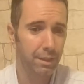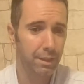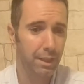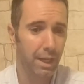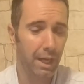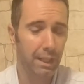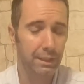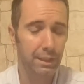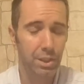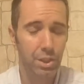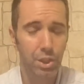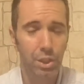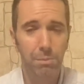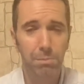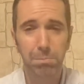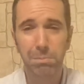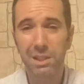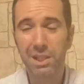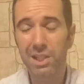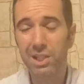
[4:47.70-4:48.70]

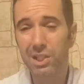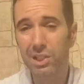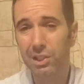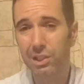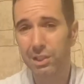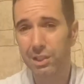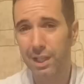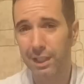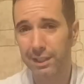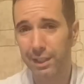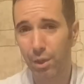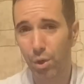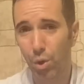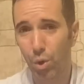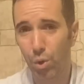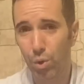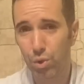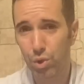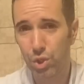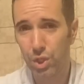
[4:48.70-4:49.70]
yaklaşık bir yıl kadar
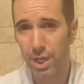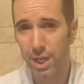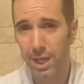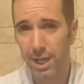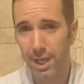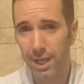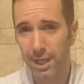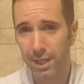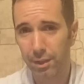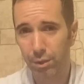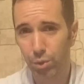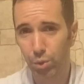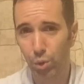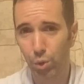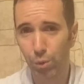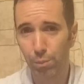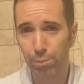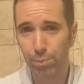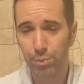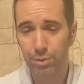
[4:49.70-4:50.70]
önceye
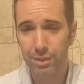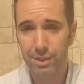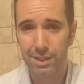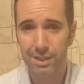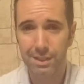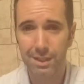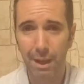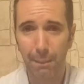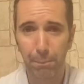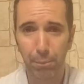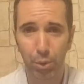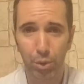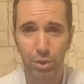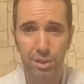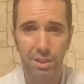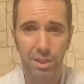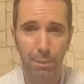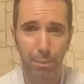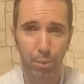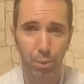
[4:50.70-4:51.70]
dönüp sizden
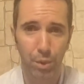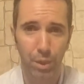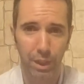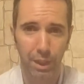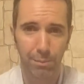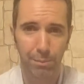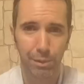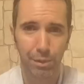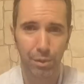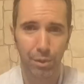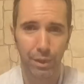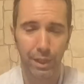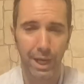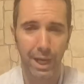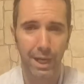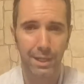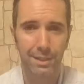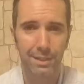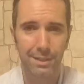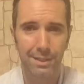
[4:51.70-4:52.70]
polis rapor alabiliyor.
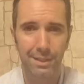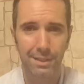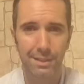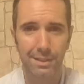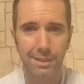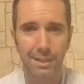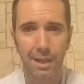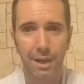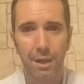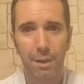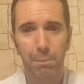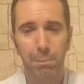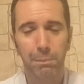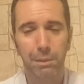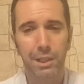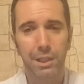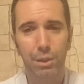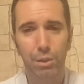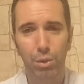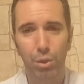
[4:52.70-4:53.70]
Yani siz
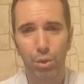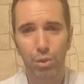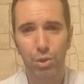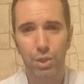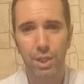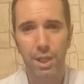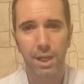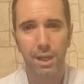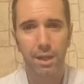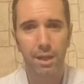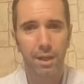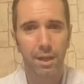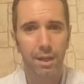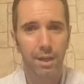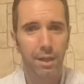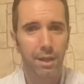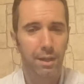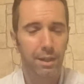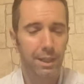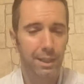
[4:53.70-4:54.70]
bir yıl önce
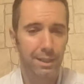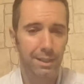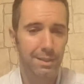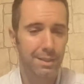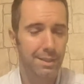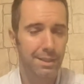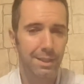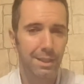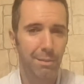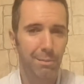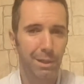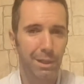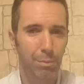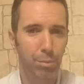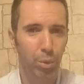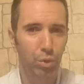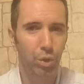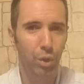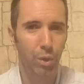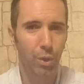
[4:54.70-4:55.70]
ya da siz demeyelim
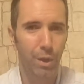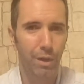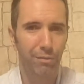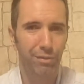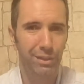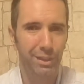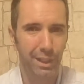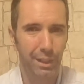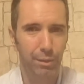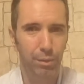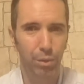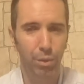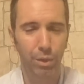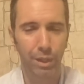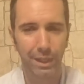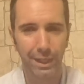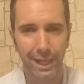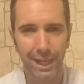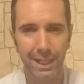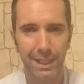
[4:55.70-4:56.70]
o takografa takılı
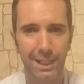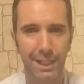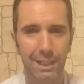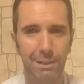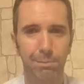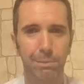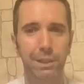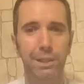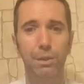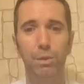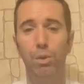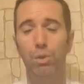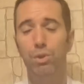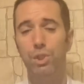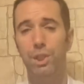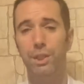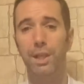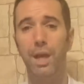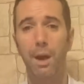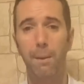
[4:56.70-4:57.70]
olan ehliyet bir yıl
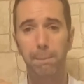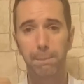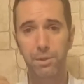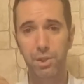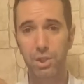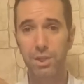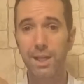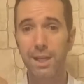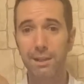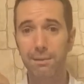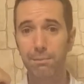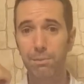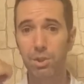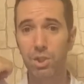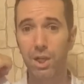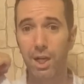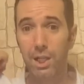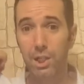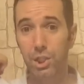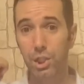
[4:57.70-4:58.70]
önce ne yapmış, ne
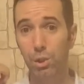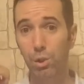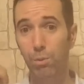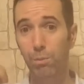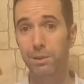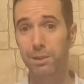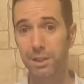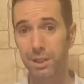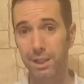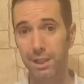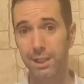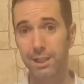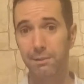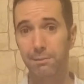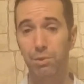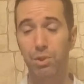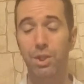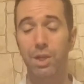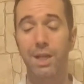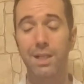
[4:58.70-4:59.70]
etmiş, kaç kilometreyle
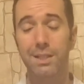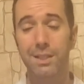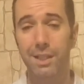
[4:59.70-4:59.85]
gitmiş, kaç